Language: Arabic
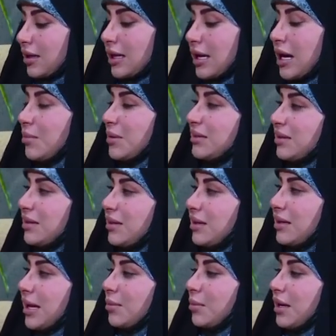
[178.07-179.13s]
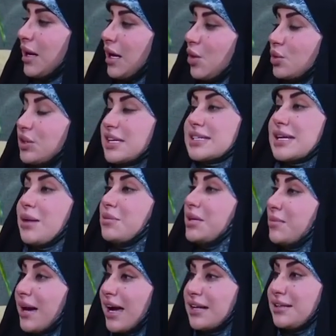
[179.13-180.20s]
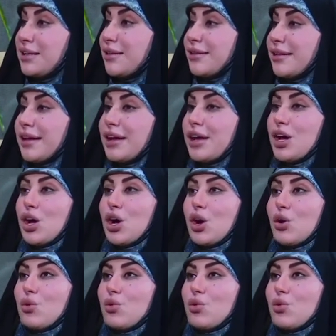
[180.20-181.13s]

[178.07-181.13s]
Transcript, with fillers: خامه العباءه نعم والتصاميم حديثه نعم